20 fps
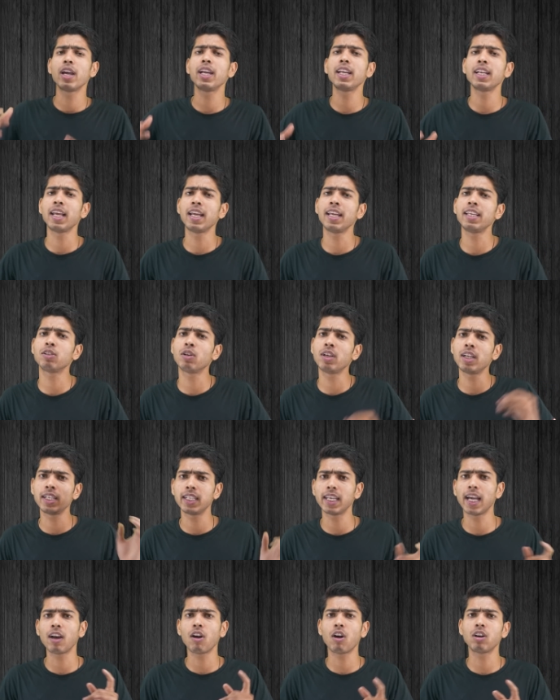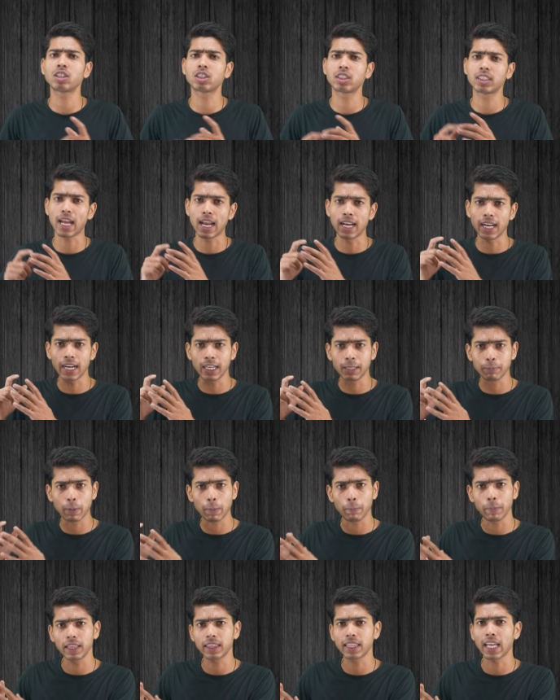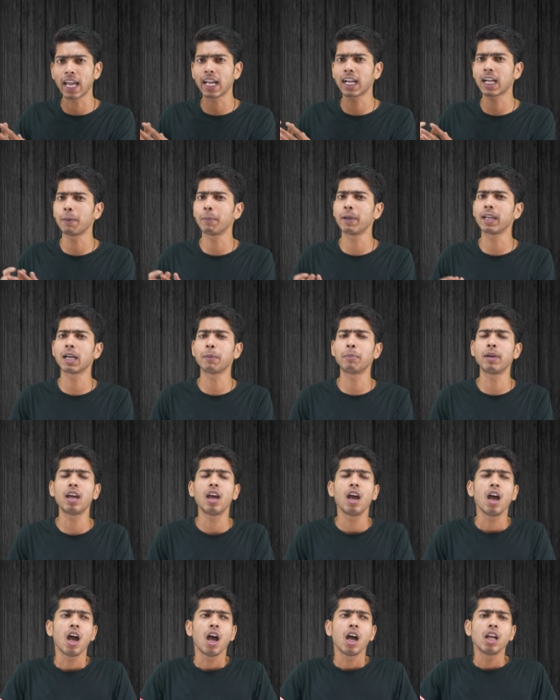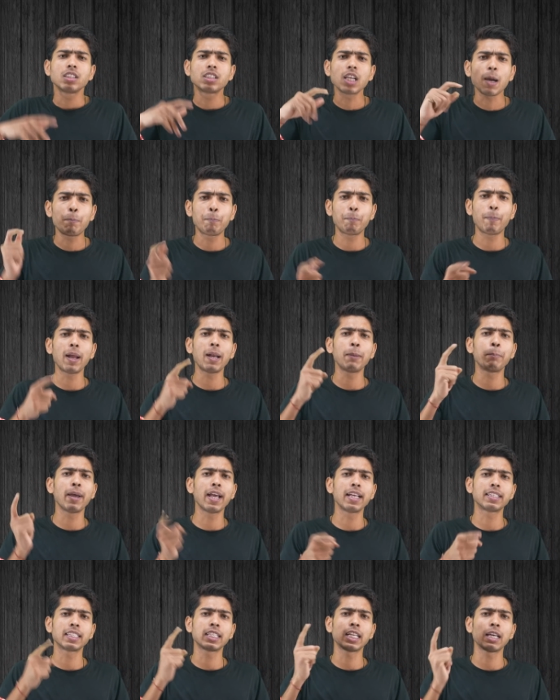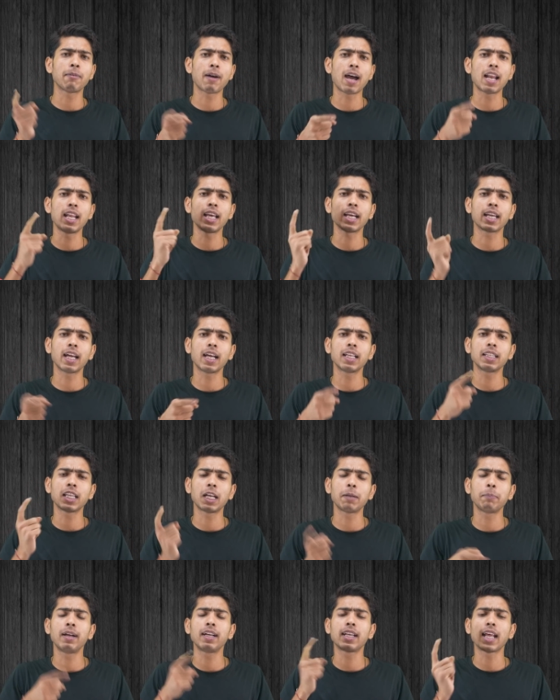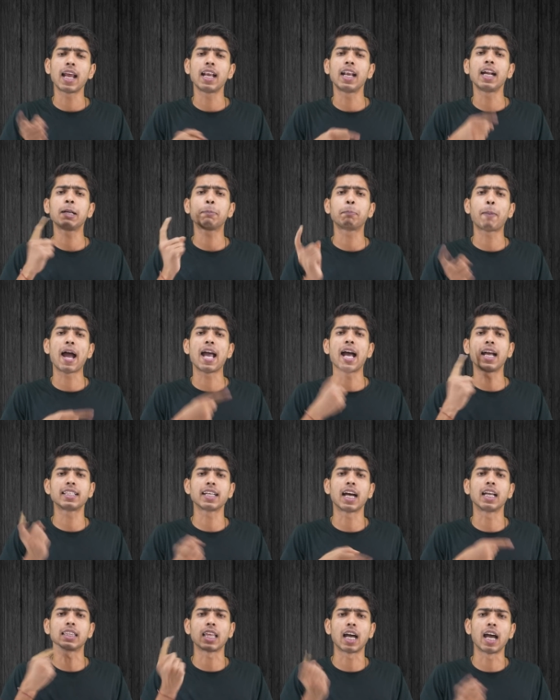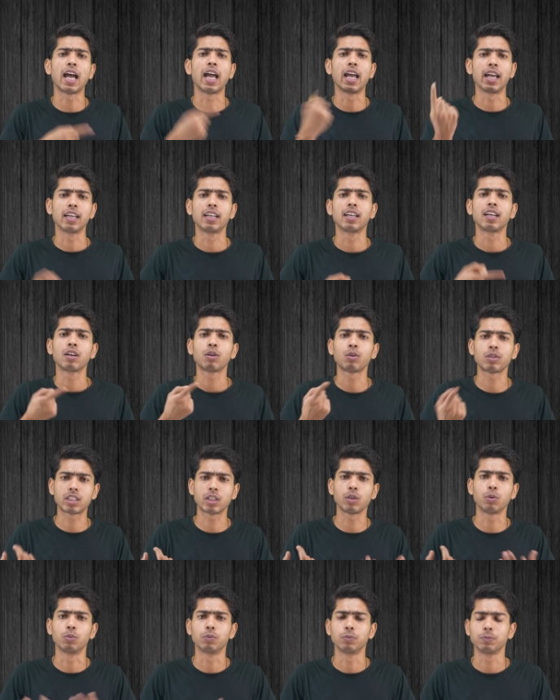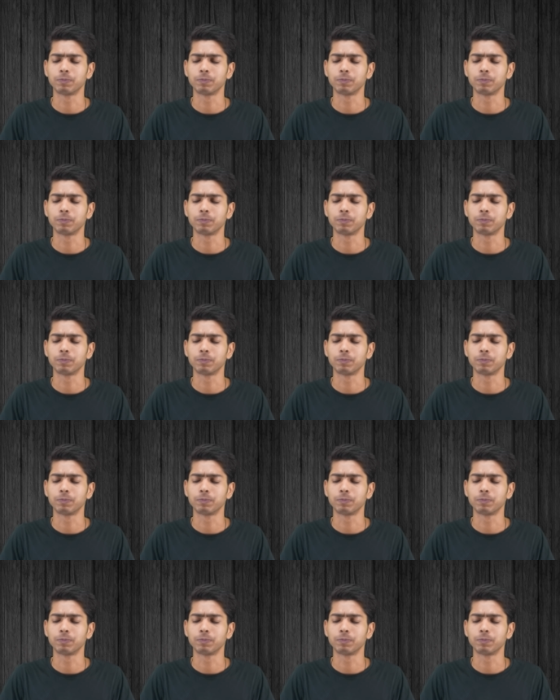वही नहीं जो इंडिया गॉड्स टैलेंट में मिलता है कभी कभी चप्पल बेचने वाले के अंदर भी टैलेंट पाया जाता है कुछ यूं